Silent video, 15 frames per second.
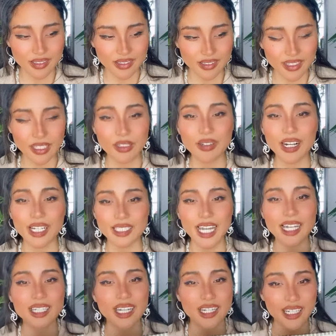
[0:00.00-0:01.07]
ていうのが
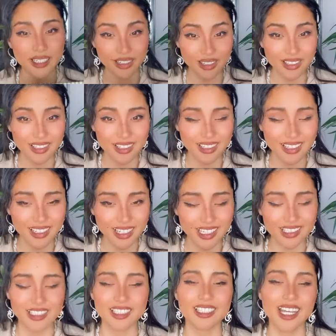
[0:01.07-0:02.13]
ジャーナリング
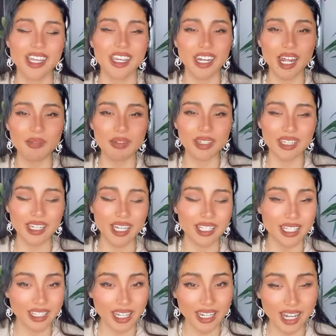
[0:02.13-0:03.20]
そしてひらめきが
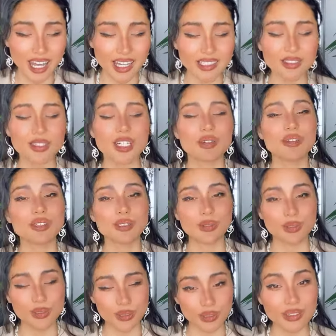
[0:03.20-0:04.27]
出たらそれを
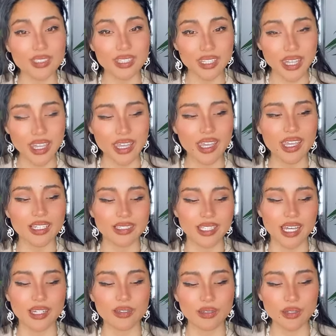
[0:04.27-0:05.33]
尊重して
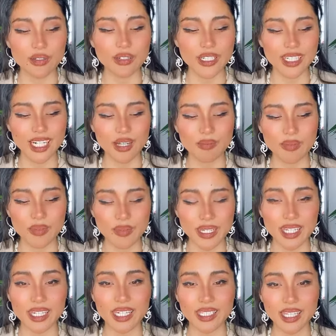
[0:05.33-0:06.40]
ちゃんとひらめ
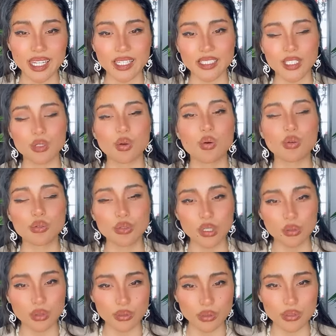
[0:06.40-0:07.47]
きに対して行
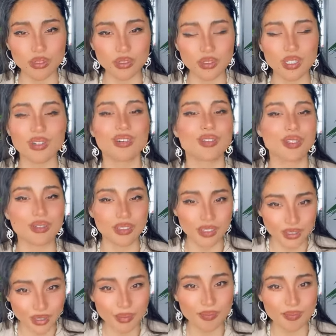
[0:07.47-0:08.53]
動をとるっていうことをす
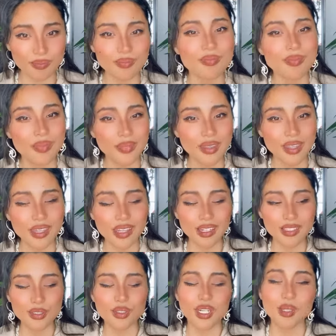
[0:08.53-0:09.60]
る。
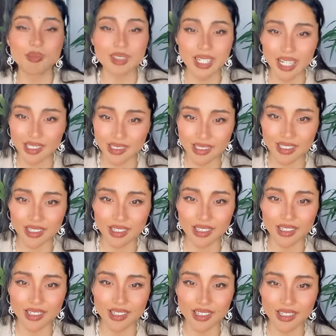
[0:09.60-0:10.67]
それプラス
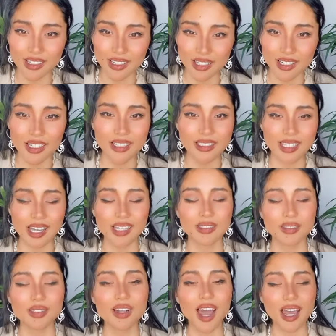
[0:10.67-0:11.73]
ちゃん
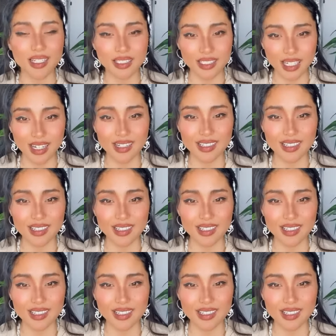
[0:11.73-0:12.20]
と感謝、